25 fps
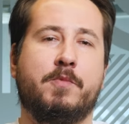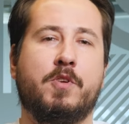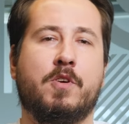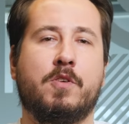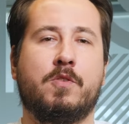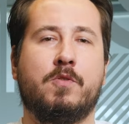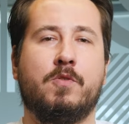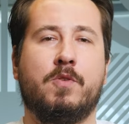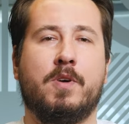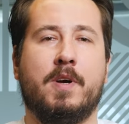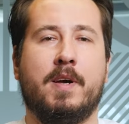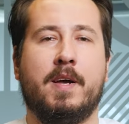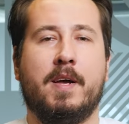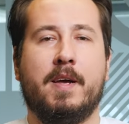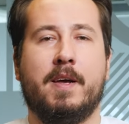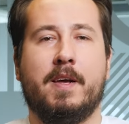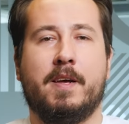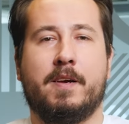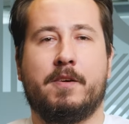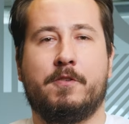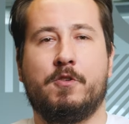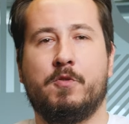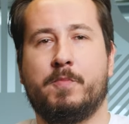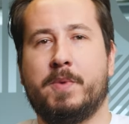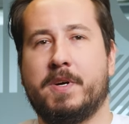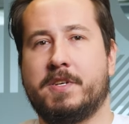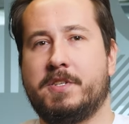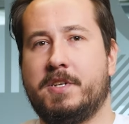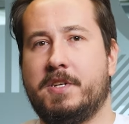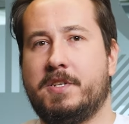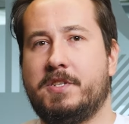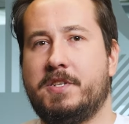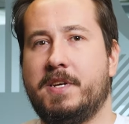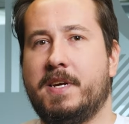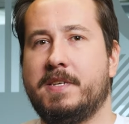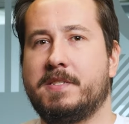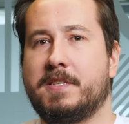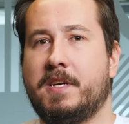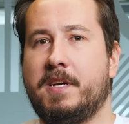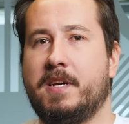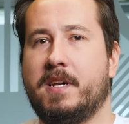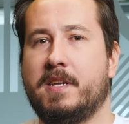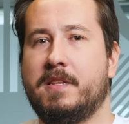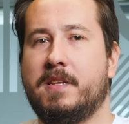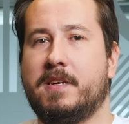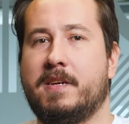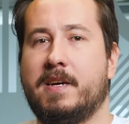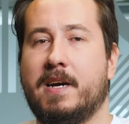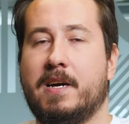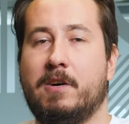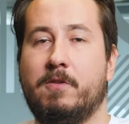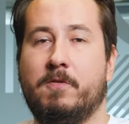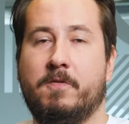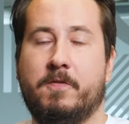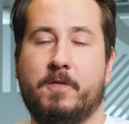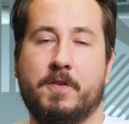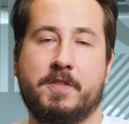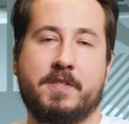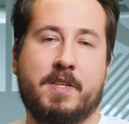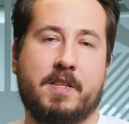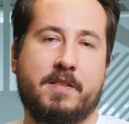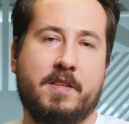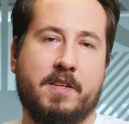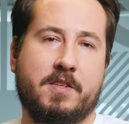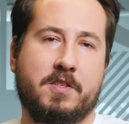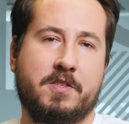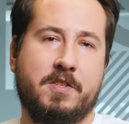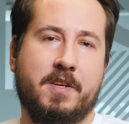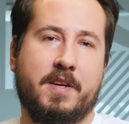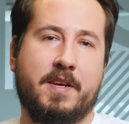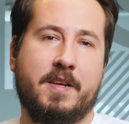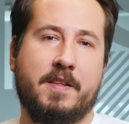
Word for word: roku grupa chrześcijańskich radykałów ostatecznie